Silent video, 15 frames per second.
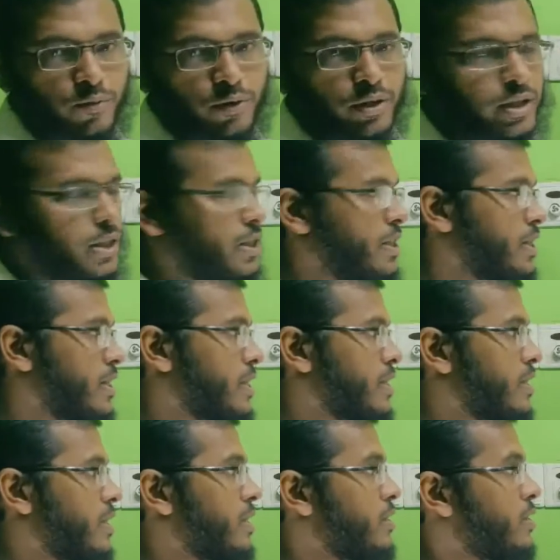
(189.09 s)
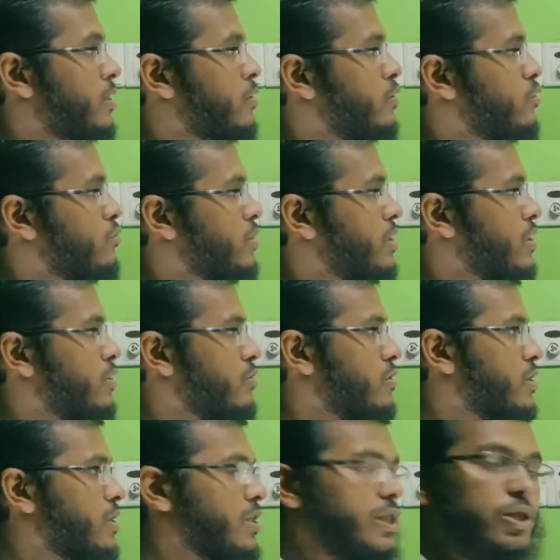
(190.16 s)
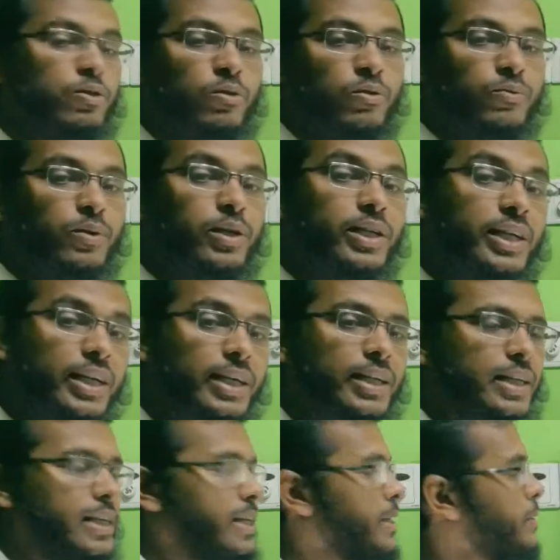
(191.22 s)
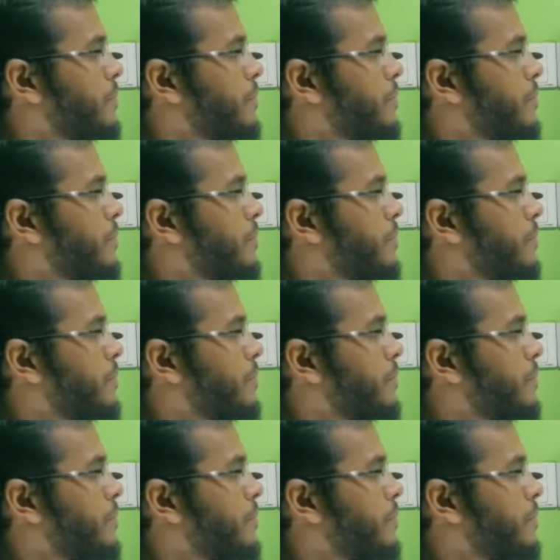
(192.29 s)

ফল নিয়েছি শিক্ষার্থীরা দেখো তোমরা তিনটা ফল কি কি